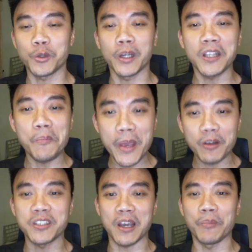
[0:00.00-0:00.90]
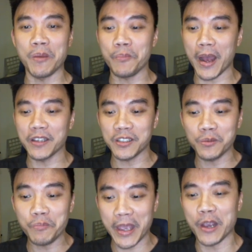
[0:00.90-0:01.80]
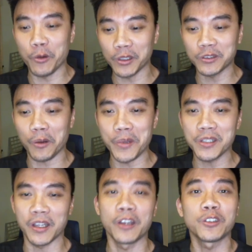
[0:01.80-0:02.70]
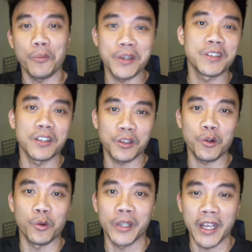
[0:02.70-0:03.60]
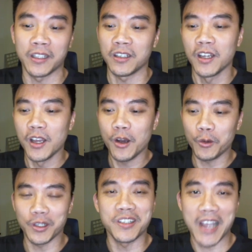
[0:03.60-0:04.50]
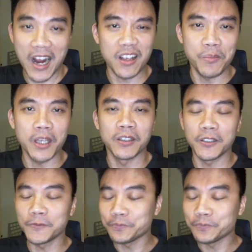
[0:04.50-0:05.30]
虽然他没有讲明白是美国的 domestic，因为 domestic 是国内的或者家里面的，